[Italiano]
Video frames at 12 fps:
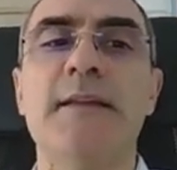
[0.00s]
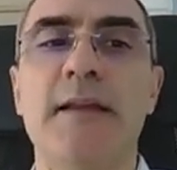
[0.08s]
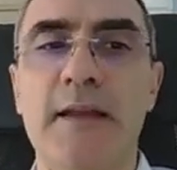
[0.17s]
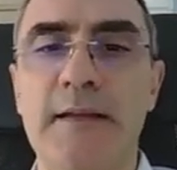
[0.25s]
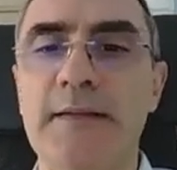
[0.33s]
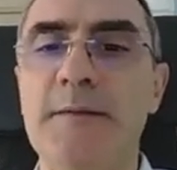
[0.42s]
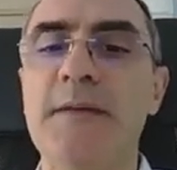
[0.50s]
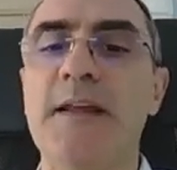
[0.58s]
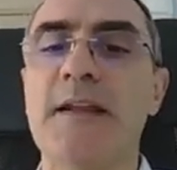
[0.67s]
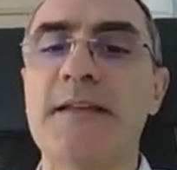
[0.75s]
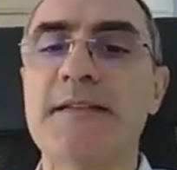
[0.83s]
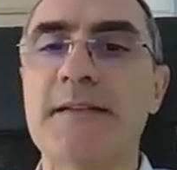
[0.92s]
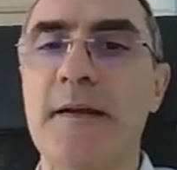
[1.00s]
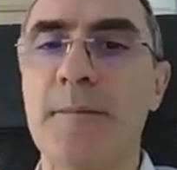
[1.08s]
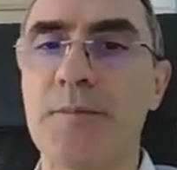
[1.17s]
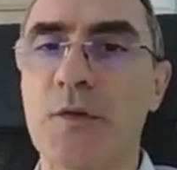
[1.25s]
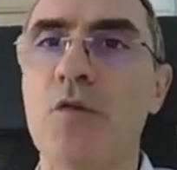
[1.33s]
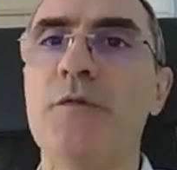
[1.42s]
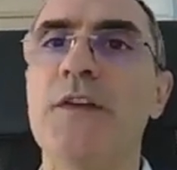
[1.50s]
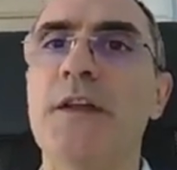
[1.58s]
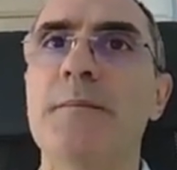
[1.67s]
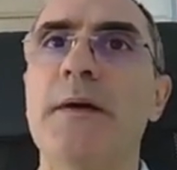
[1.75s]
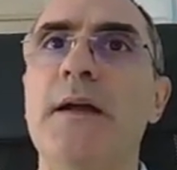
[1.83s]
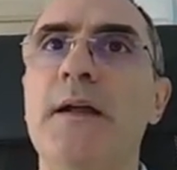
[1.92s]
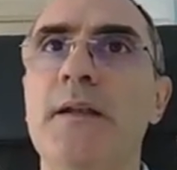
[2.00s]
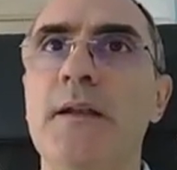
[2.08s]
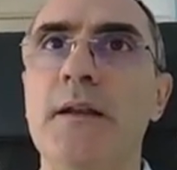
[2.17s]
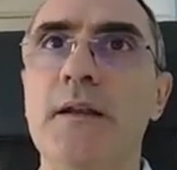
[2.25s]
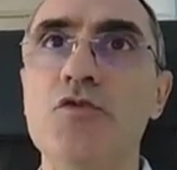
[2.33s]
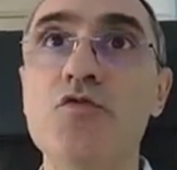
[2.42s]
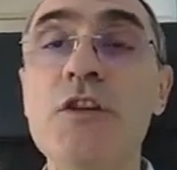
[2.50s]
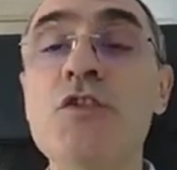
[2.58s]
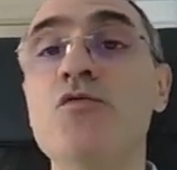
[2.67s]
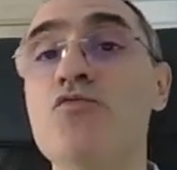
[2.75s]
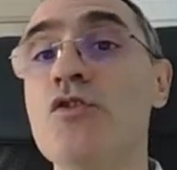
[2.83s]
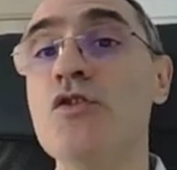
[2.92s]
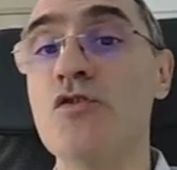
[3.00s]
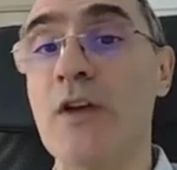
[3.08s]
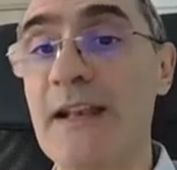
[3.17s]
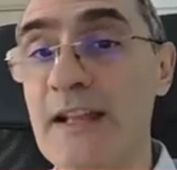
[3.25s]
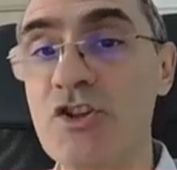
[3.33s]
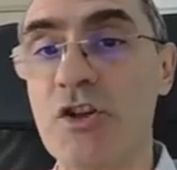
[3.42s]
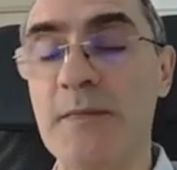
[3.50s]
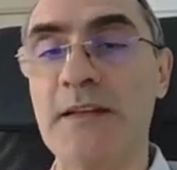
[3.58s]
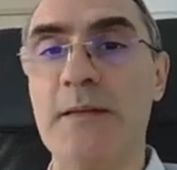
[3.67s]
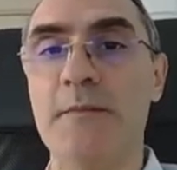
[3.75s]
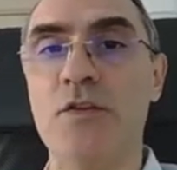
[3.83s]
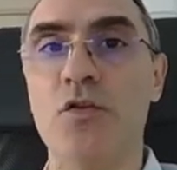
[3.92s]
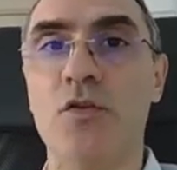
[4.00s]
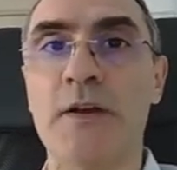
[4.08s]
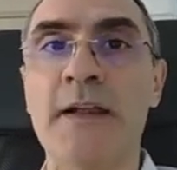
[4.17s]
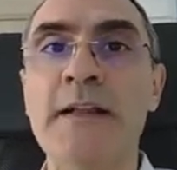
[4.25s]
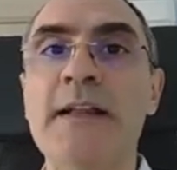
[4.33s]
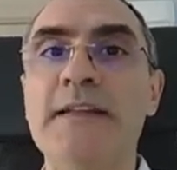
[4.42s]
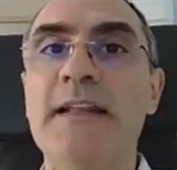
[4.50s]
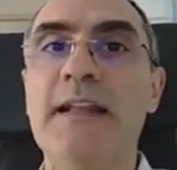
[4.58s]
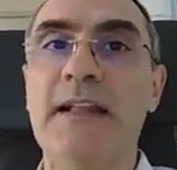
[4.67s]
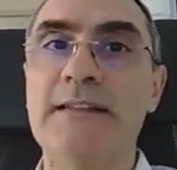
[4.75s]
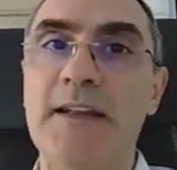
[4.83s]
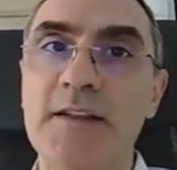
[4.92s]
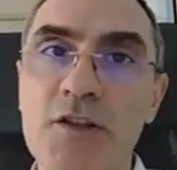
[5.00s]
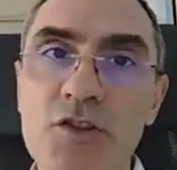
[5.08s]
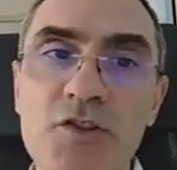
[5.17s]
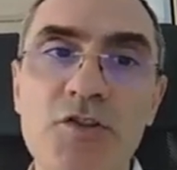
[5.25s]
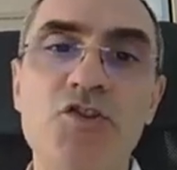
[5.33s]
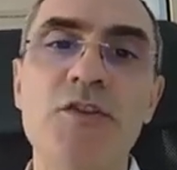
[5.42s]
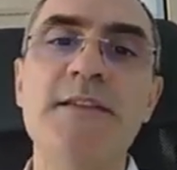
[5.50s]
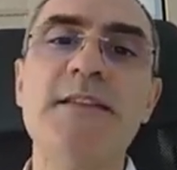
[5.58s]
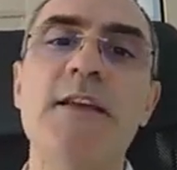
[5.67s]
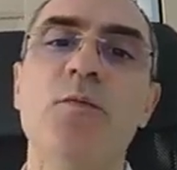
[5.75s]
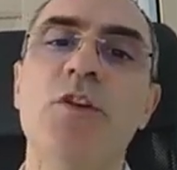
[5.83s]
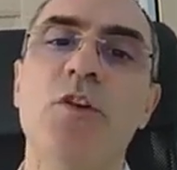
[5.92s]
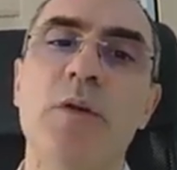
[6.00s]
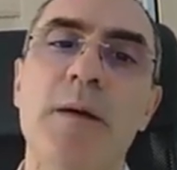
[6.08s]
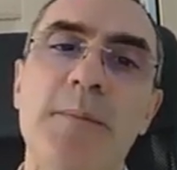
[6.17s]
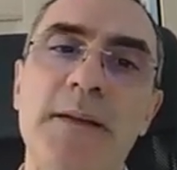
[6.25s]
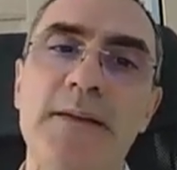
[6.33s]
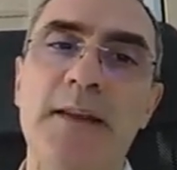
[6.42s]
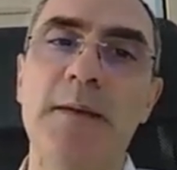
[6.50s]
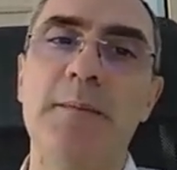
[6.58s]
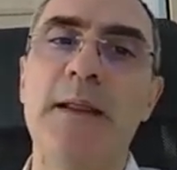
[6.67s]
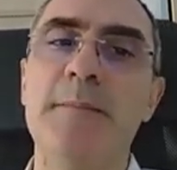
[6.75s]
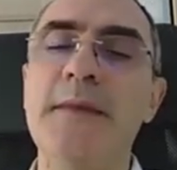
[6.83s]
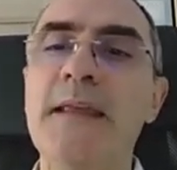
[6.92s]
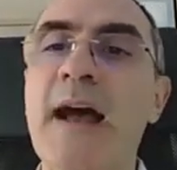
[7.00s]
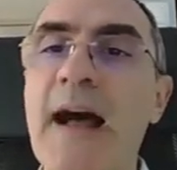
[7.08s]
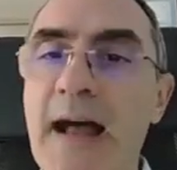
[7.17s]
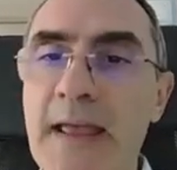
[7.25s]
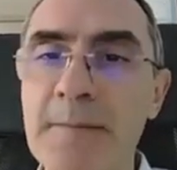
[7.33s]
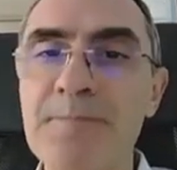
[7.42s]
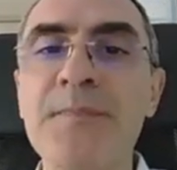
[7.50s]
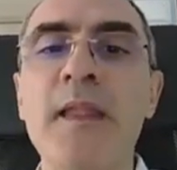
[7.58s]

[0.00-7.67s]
Eh, di BRS conferma il giudizio, un giudizio che è leggermente migliore delle altre agenzie, quindi una tripla B high.